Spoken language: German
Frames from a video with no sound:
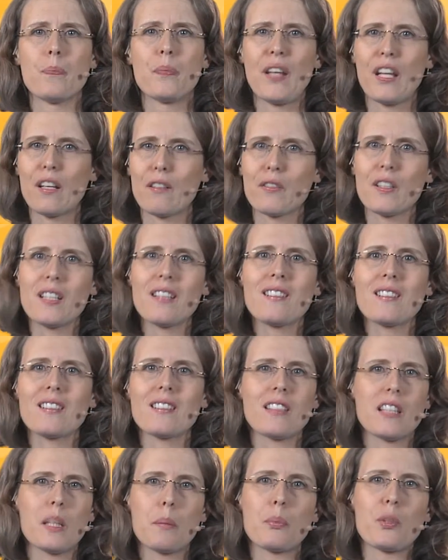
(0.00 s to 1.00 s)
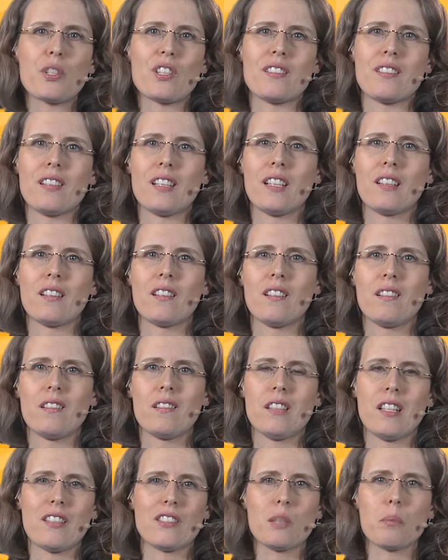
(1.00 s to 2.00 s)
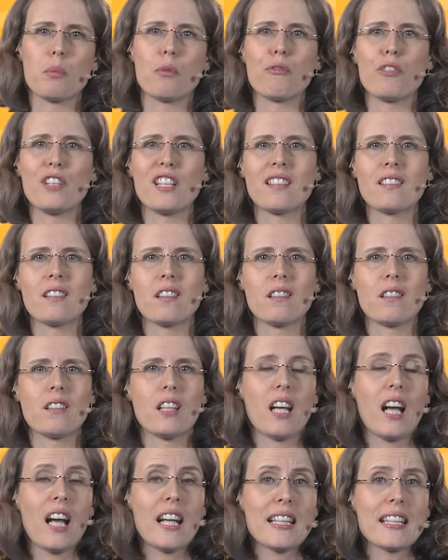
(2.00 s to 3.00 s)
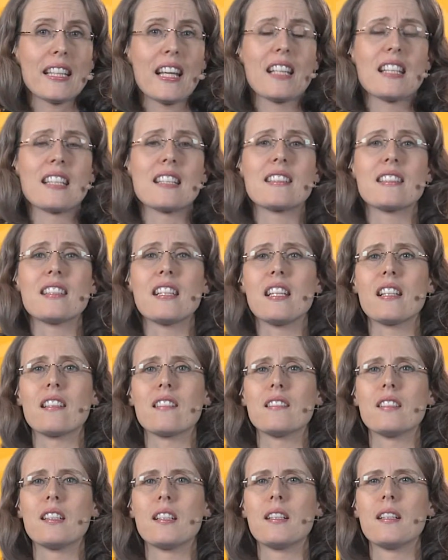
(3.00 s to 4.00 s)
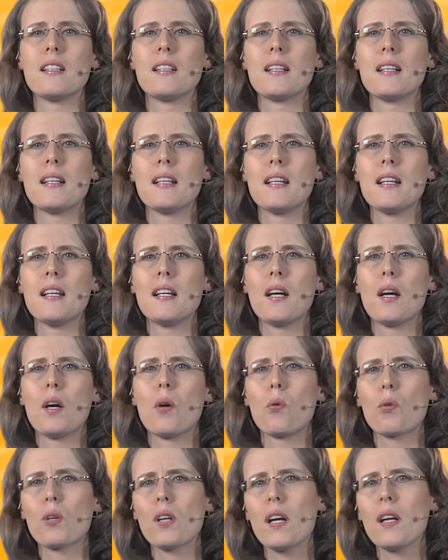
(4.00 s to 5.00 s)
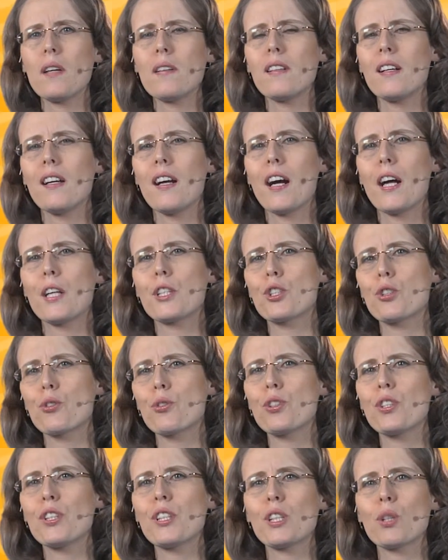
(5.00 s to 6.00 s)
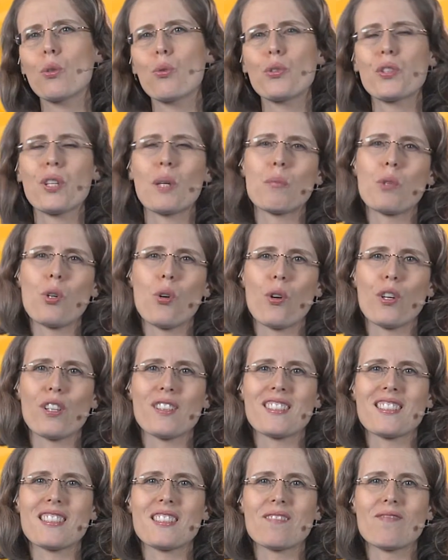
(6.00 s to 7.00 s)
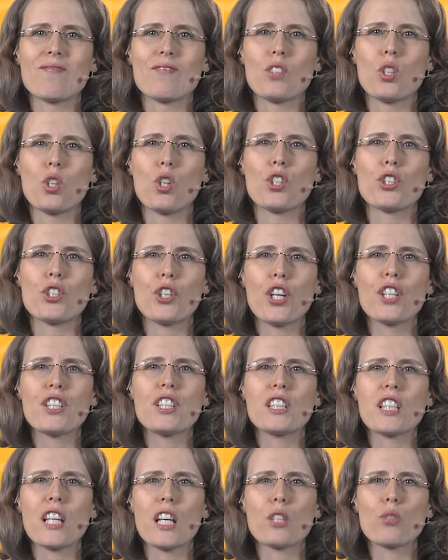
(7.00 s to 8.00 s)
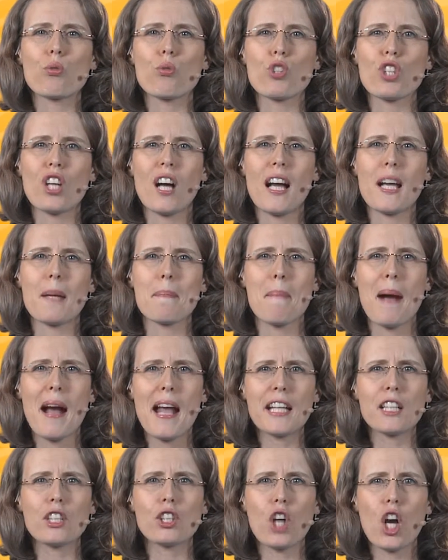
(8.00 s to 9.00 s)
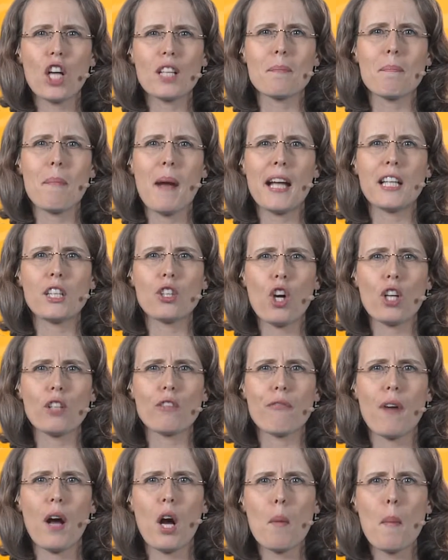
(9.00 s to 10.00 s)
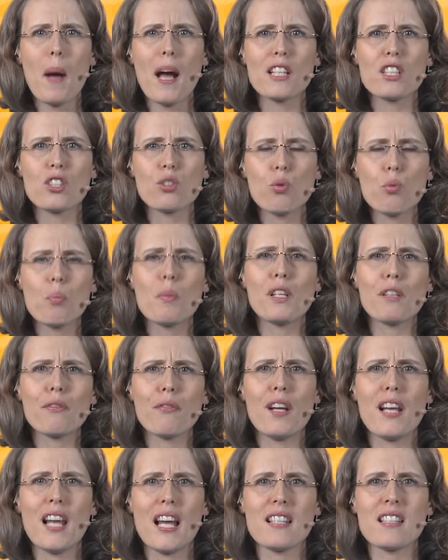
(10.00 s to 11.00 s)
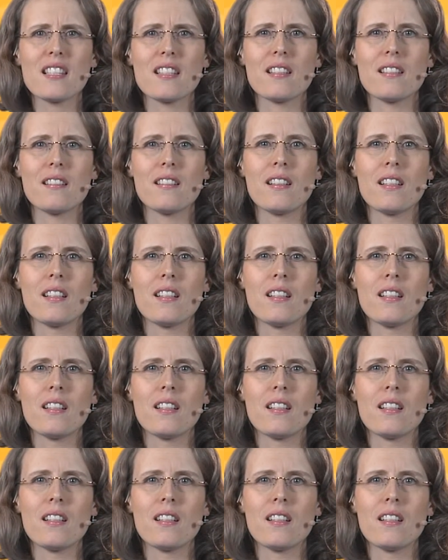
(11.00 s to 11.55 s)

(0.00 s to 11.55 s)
Den Wind gibt es nicht, der sie bewegt, den kann ich ja nicht sehen oder als stünde ich unterm Kreuz und hörte Jesu Schrei, Mein Gott, mein Gott, warum hast du mich verlassen?